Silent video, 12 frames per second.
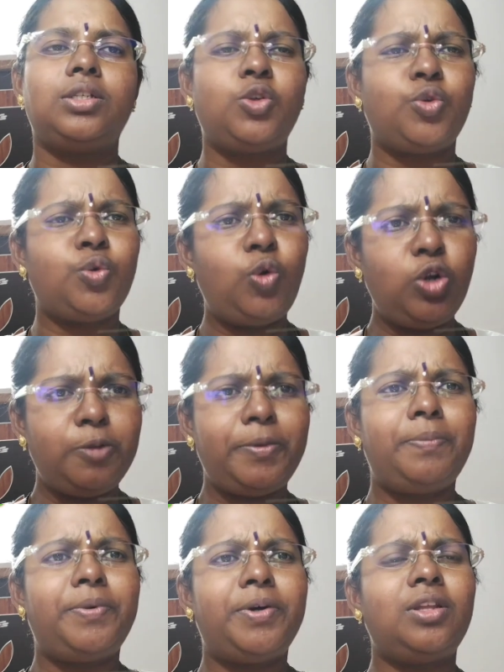ஸோ ரூல்டு
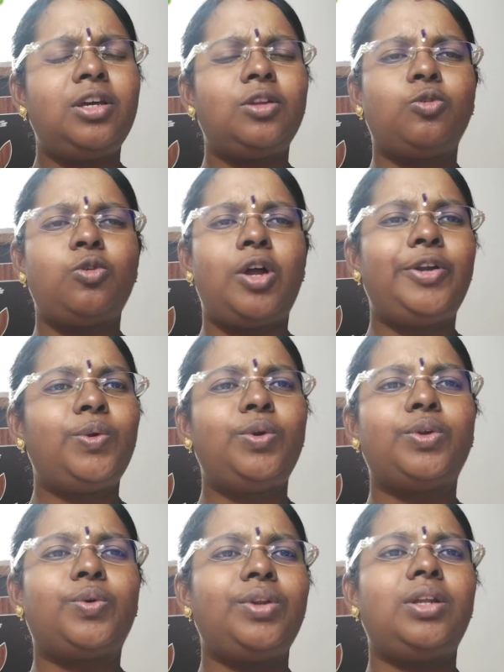பேப்பர் தான் இருக்கும்
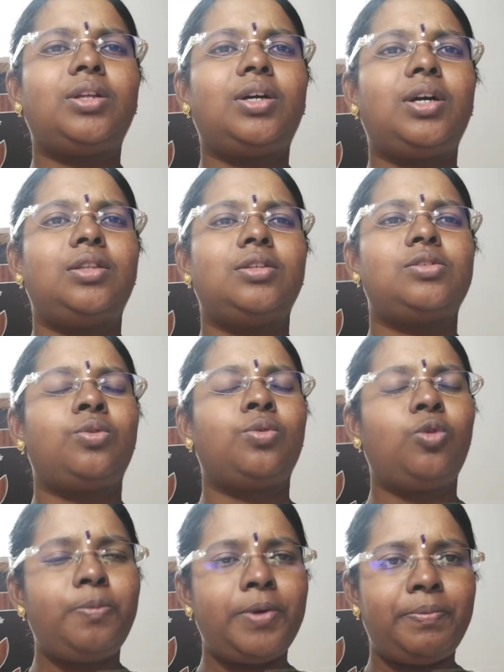அன்ரூல்டு கூட இருக்காது ஸோ
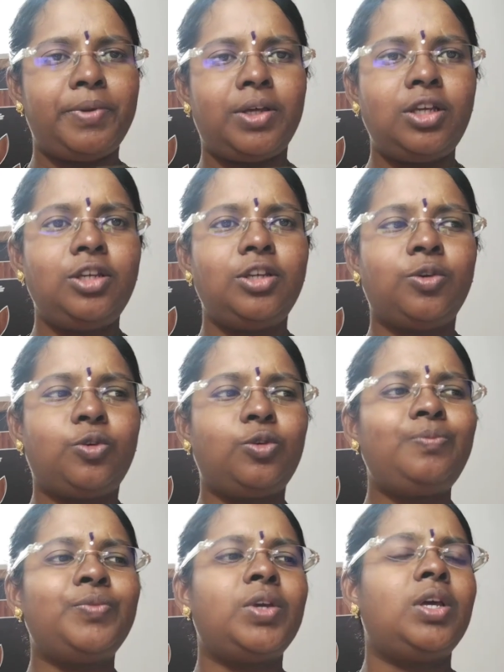ரூல்டு பேப்பராக தான்
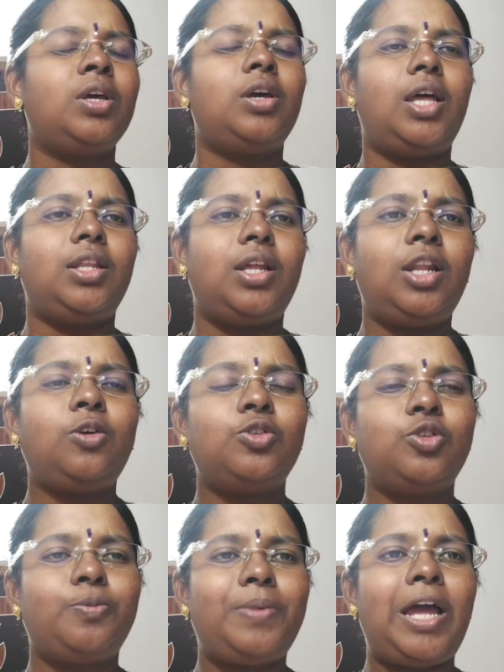இருக்கும் அதனால்
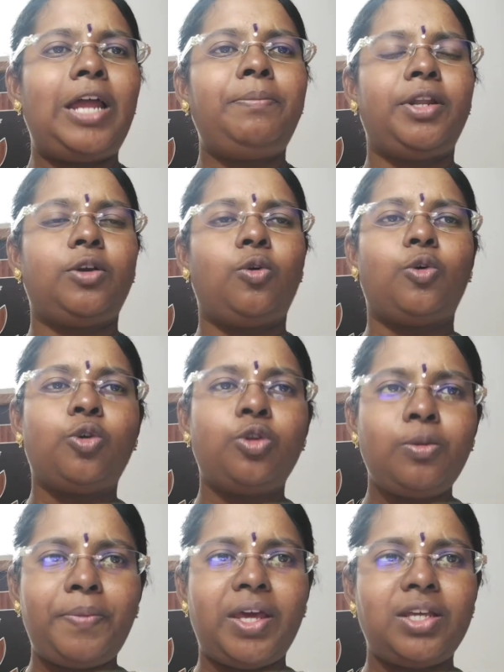கொஞ்சம் பிளான் பண்ணிக்கோங்க
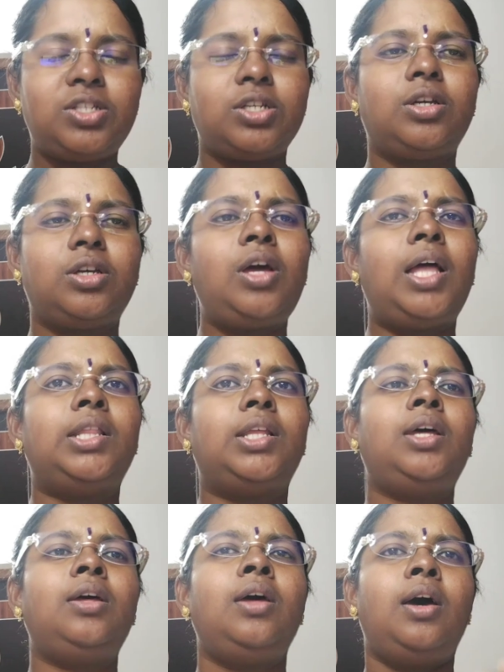ஒரு பேஜுக்கு
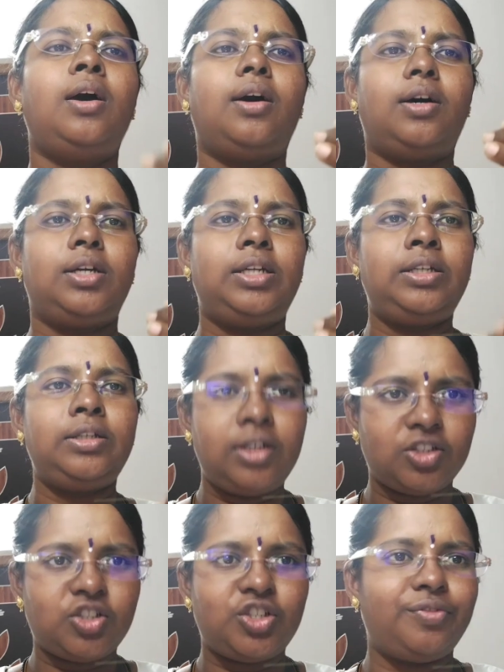அதை
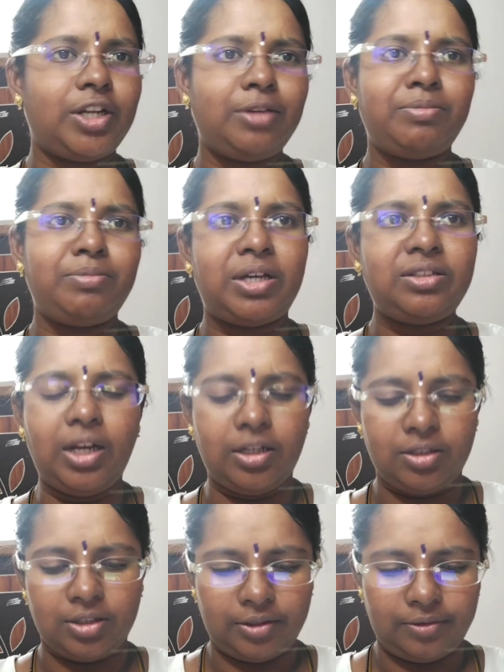இன்ட்ரடக்ஷன் வர மாதிரி
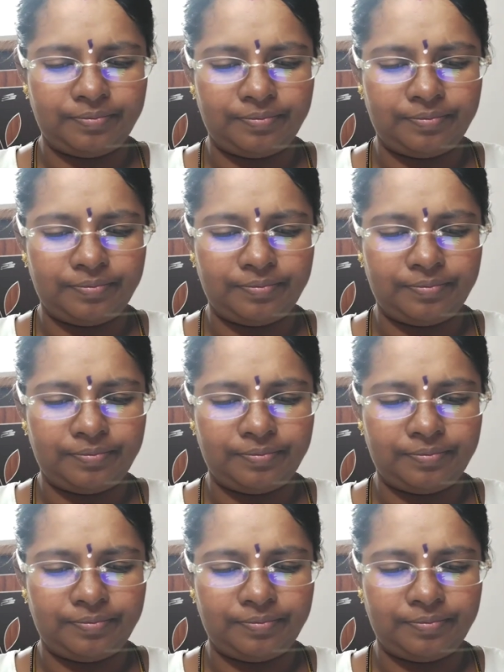எழுதுங்க